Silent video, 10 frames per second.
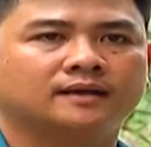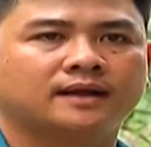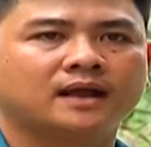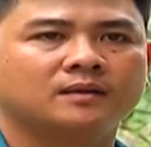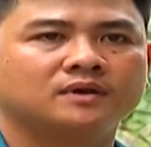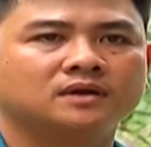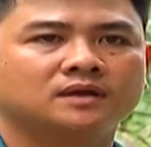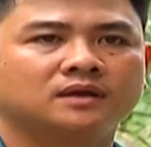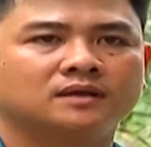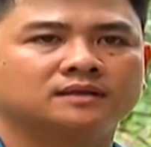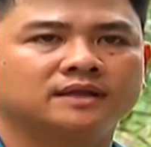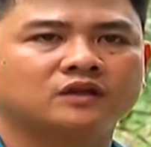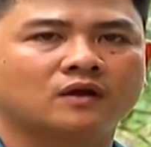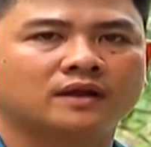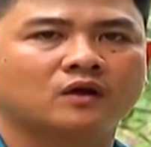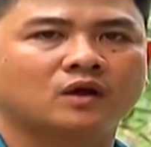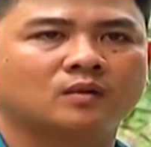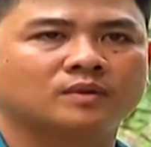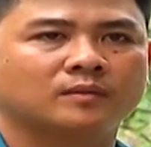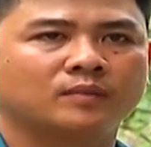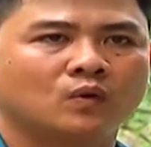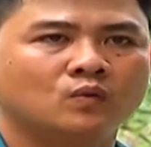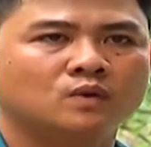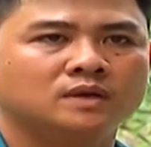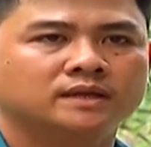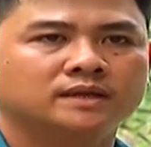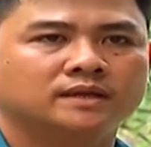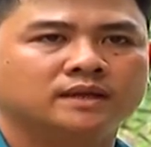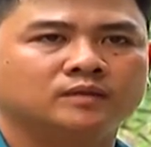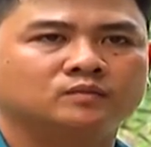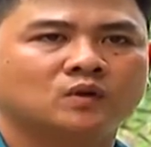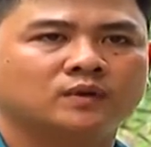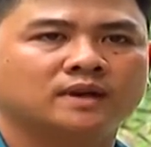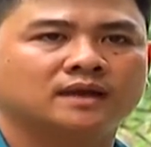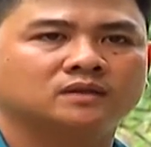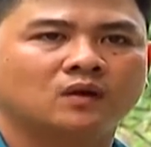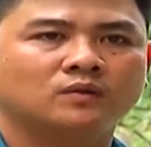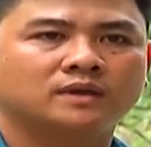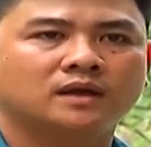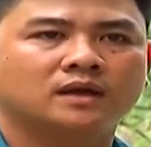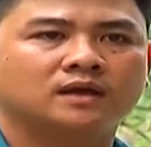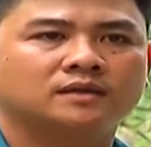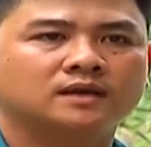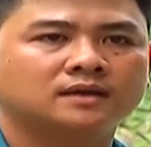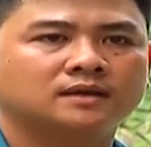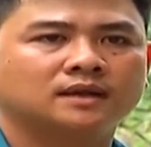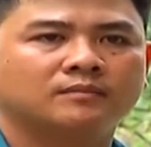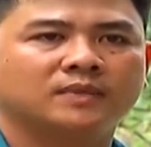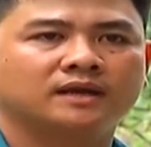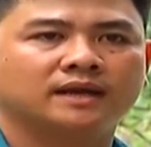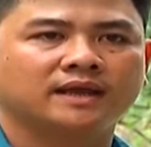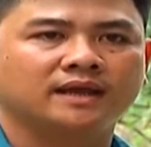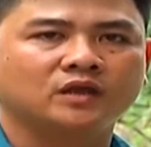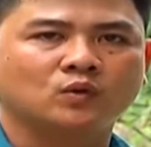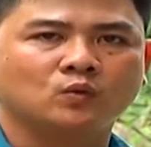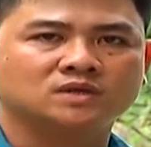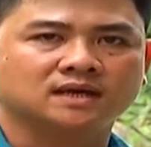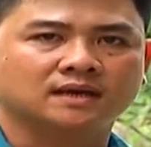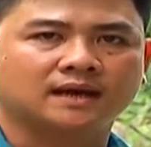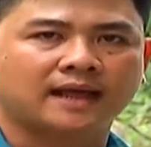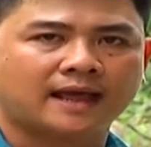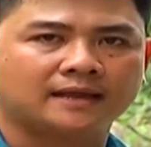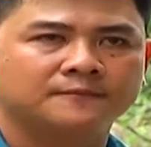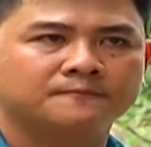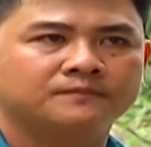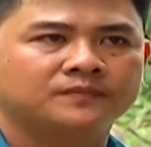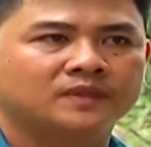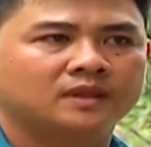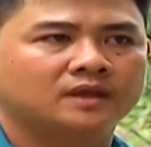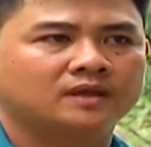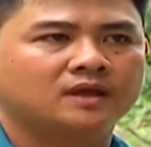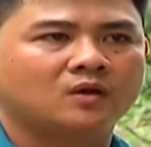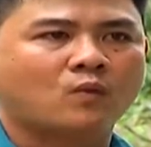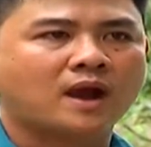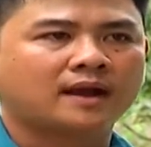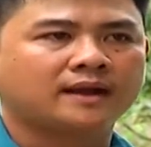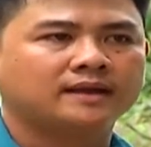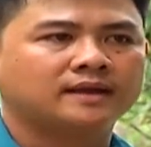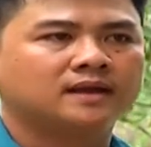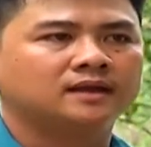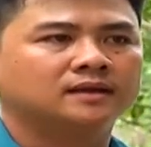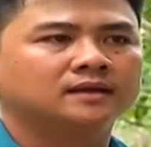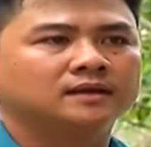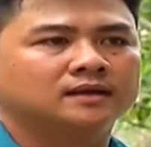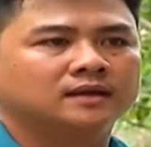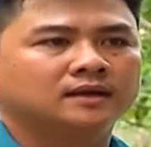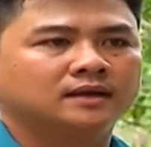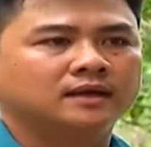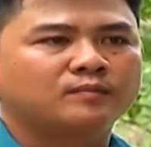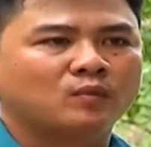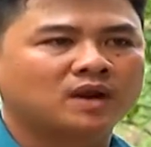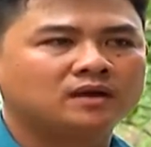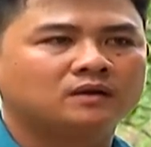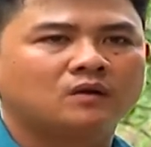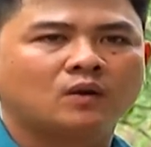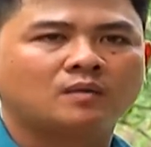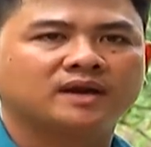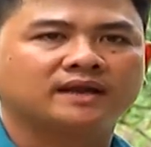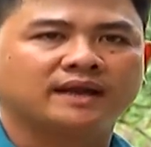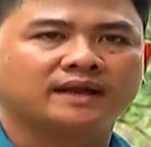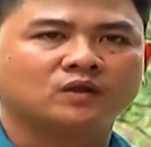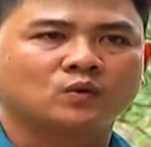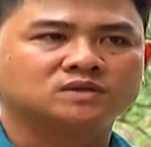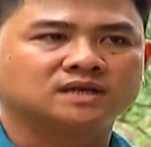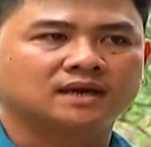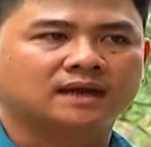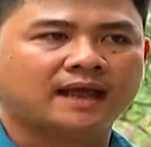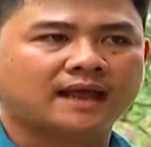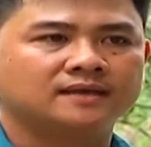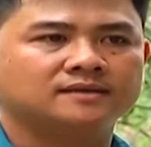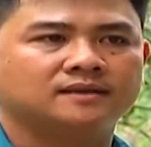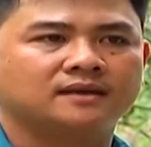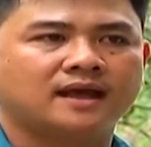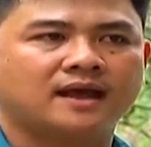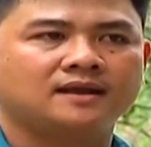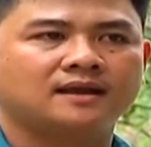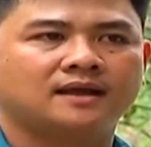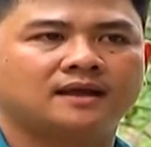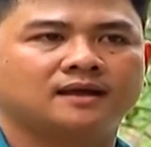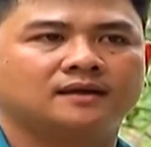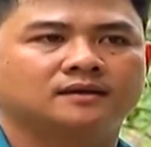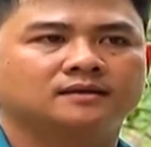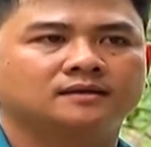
các cái bước tuyển chọn về công nhân ngũ thì chúng tôi là tổ chức là bình nghị nghĩa vụ quân sự lần 2 thì qua cái cái mục đích của bình nghị nghĩa vụ quân sự lần 2 thì để là